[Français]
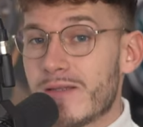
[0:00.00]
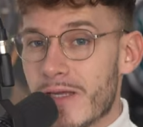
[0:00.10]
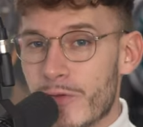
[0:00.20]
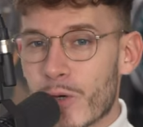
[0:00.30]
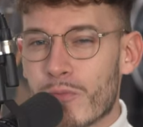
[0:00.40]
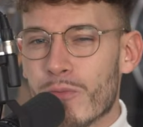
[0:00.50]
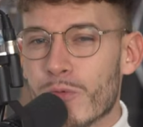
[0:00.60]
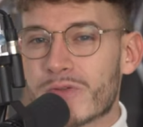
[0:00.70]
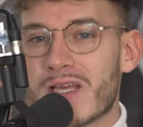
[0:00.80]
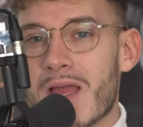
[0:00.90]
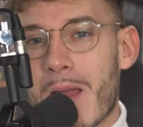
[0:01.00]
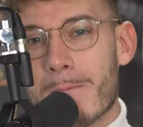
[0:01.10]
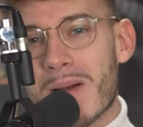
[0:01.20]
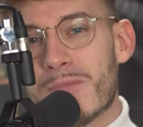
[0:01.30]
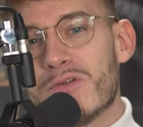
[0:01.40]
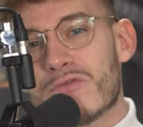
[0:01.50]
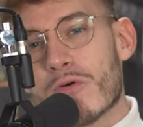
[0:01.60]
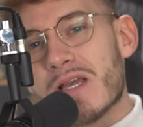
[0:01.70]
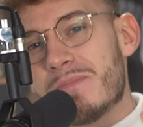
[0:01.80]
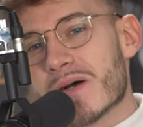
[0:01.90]
D'ailleurs, pour montrer ma bonne
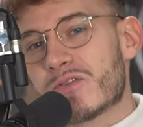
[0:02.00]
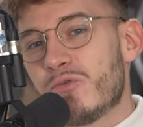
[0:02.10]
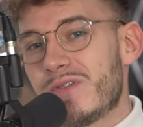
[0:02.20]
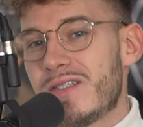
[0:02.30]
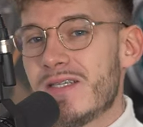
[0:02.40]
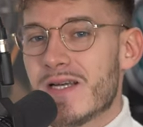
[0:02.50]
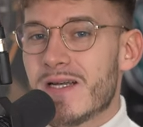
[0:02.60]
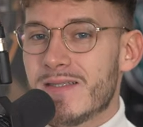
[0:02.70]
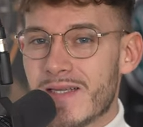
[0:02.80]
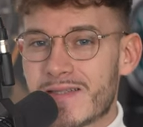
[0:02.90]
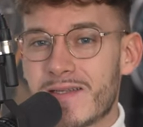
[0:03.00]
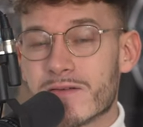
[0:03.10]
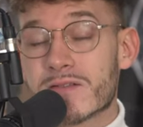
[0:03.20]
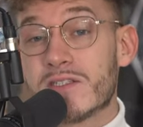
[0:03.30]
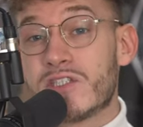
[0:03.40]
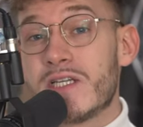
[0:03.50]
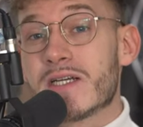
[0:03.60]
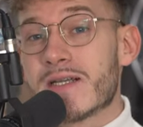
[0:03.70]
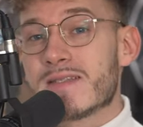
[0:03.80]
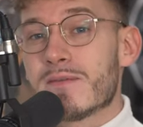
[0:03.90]
foi et par souci d'excellence, j'ai
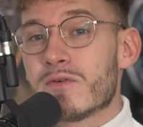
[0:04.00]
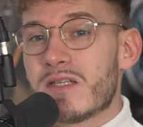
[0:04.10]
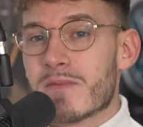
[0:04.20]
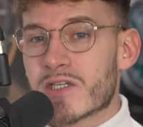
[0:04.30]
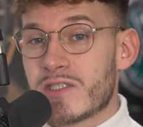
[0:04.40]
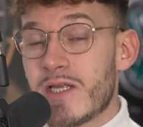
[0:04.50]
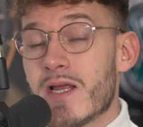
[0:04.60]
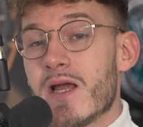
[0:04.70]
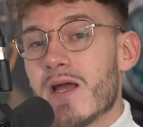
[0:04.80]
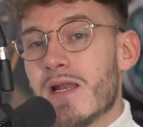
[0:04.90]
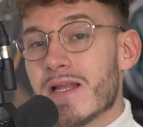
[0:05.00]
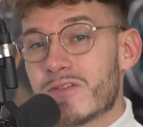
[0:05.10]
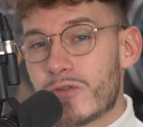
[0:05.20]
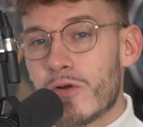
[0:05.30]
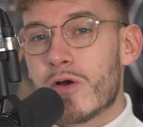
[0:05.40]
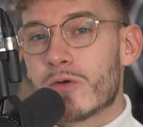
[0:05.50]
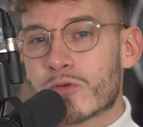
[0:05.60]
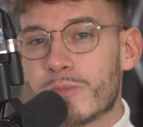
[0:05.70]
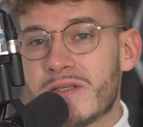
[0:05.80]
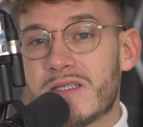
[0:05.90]
récemment démarché la seule
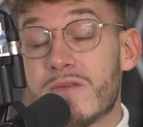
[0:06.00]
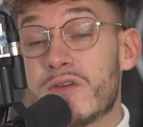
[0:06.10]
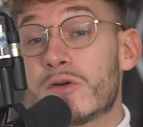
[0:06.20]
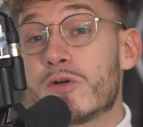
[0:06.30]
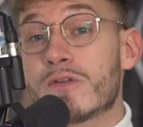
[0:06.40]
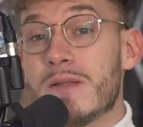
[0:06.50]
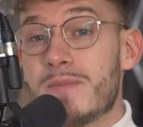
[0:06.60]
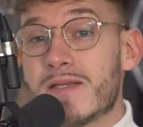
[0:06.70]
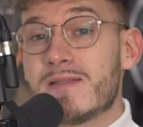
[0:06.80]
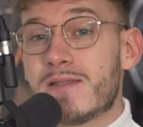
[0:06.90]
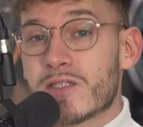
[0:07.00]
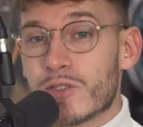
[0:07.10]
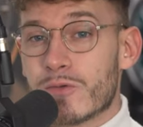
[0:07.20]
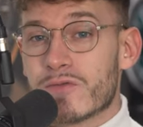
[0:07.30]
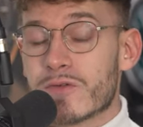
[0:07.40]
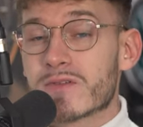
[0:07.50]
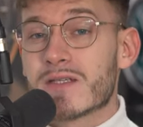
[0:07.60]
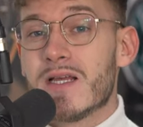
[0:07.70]
entreprise qui fait encore des pièces détachées en France,